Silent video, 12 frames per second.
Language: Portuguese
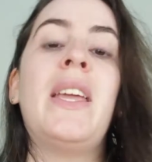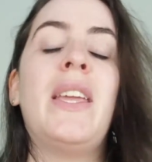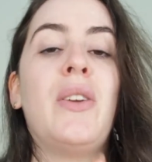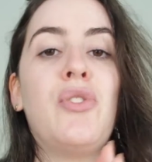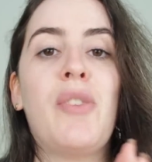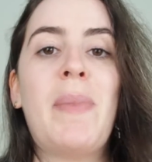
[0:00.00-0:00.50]

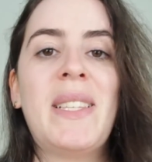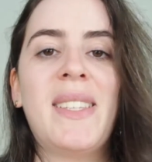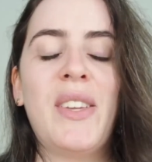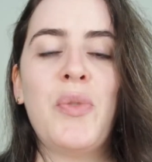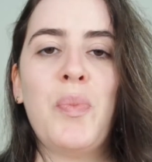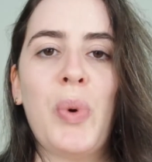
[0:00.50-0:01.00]
Eu já
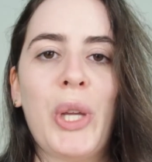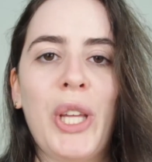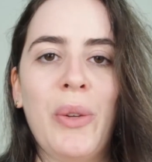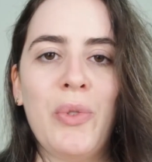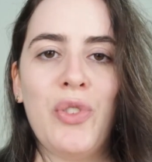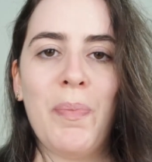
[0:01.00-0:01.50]
passei um
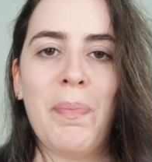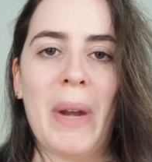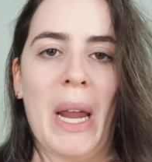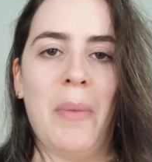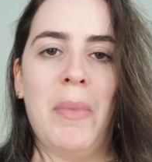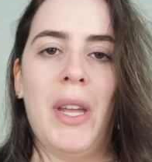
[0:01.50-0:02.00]
pouquinho de
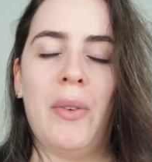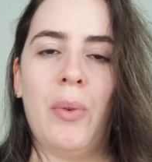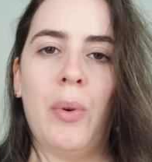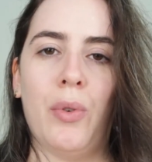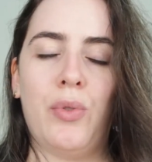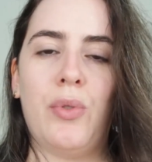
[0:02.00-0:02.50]
primer no
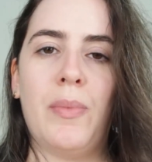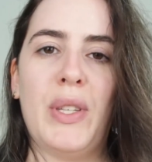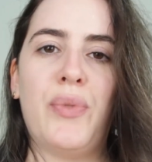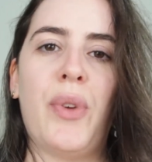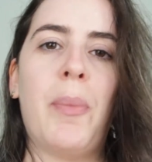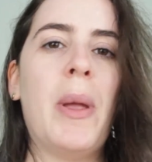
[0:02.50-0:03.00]
rosto,
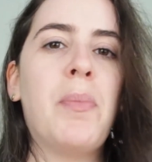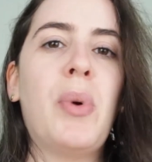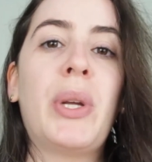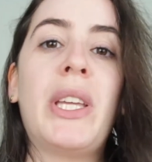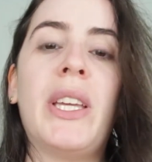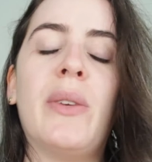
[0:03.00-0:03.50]
mas foi bem
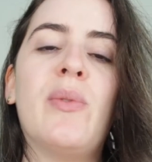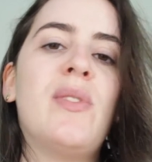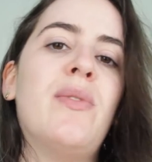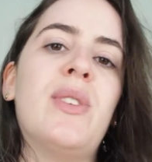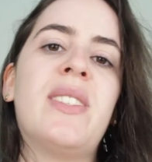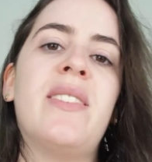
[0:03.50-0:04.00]
pouquinho.
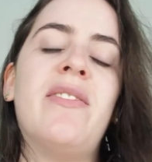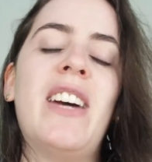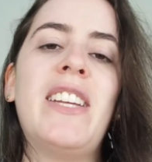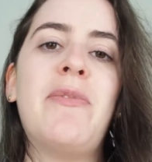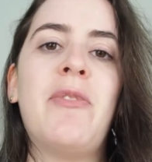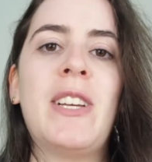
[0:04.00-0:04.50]
Se você
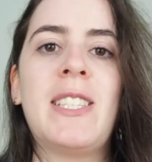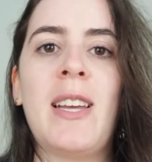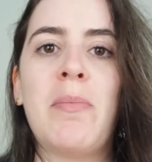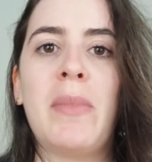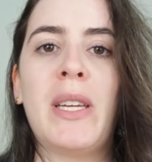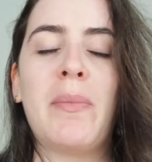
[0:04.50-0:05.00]
vai fazer
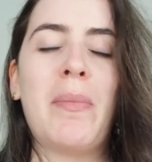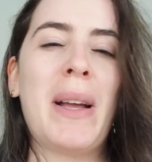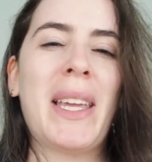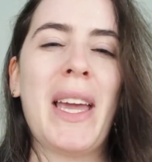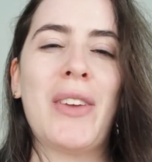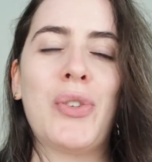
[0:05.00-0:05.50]
a
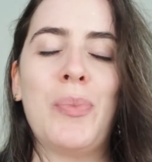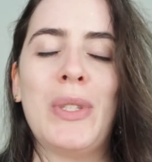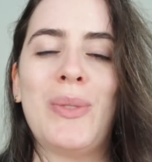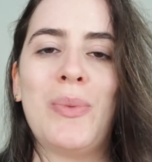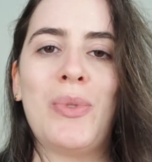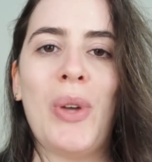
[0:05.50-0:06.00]
maquiagem
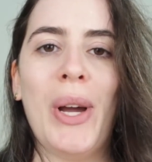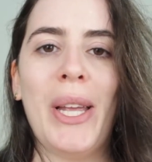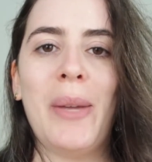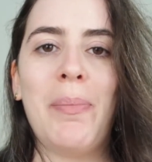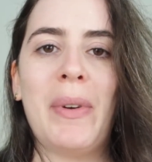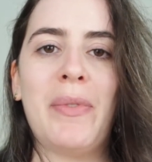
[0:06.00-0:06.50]
mesmo só
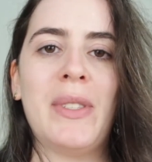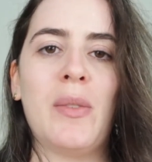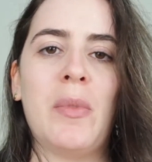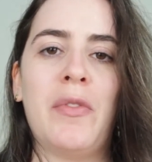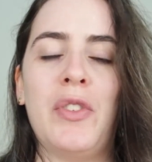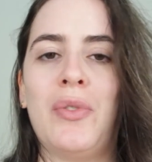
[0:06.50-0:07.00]
aí pra fazer
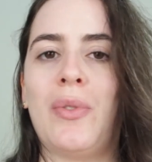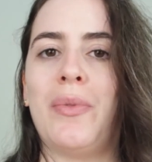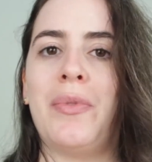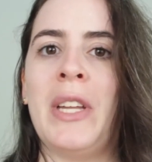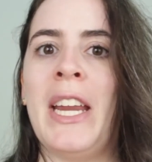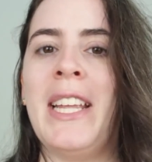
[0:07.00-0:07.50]
uma
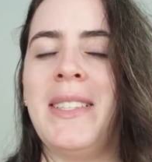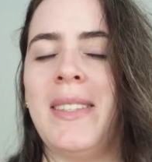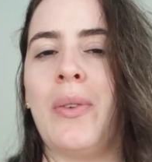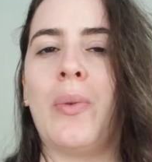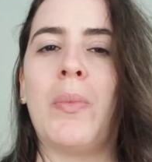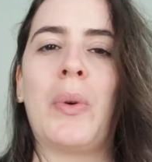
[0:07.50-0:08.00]

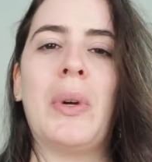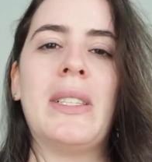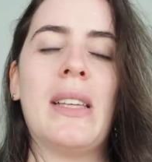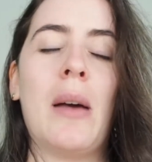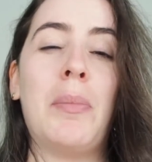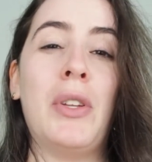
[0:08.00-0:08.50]
videoconferência, alguma
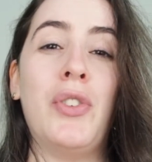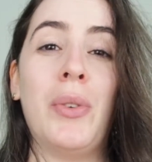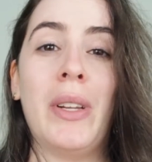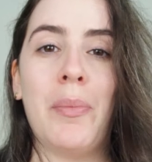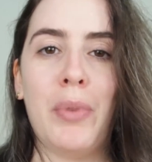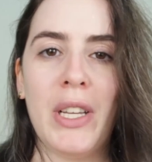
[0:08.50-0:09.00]
coisa rapidinho
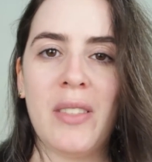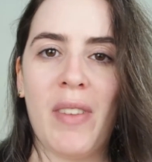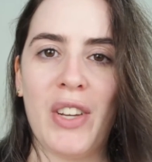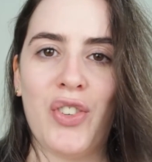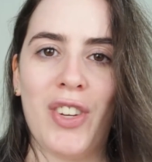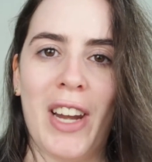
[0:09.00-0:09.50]
e depois
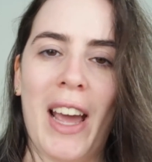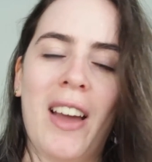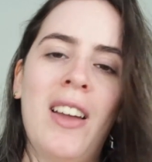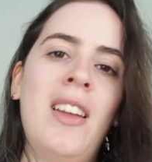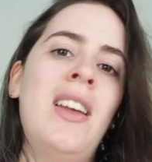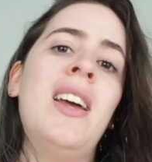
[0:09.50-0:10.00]
vai
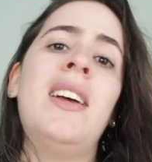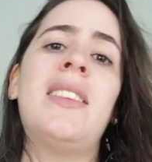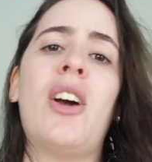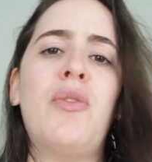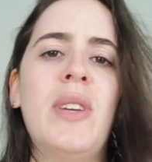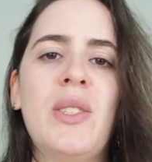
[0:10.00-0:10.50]
tirar
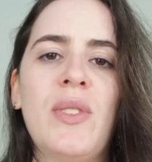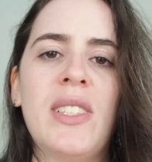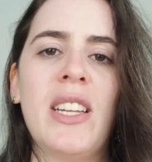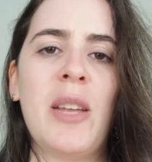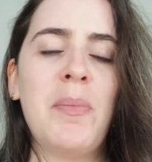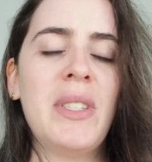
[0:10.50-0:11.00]
talvez
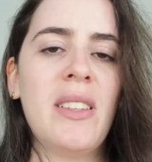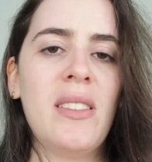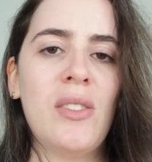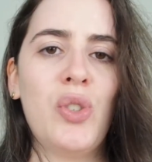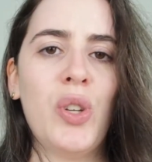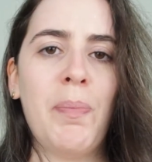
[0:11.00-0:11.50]
você nem
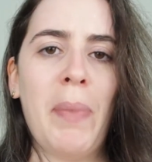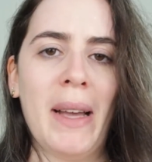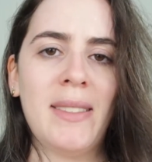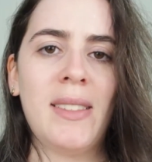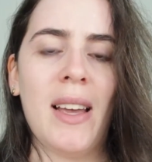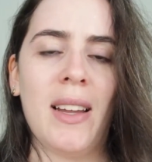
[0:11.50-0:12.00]
precise de
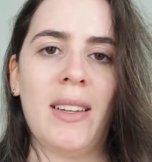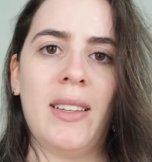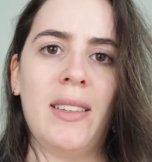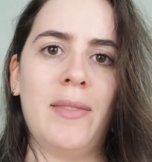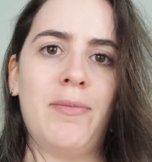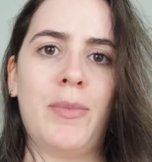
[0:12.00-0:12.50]
passar,
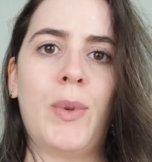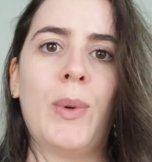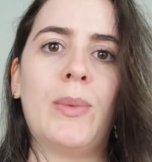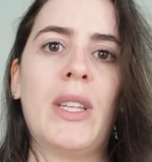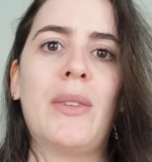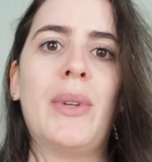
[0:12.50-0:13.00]
né?
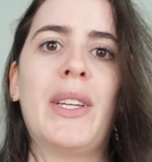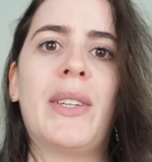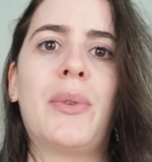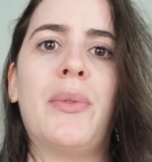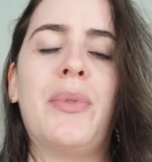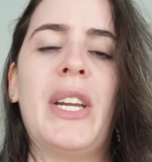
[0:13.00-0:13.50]
Contando aí que
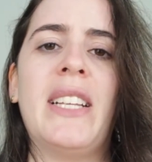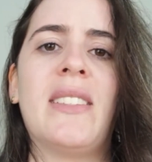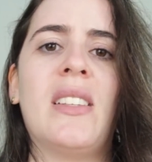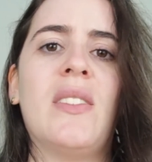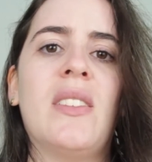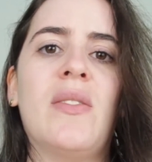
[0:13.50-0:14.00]

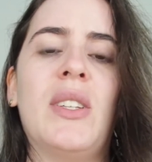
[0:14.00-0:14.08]
conferência às vezes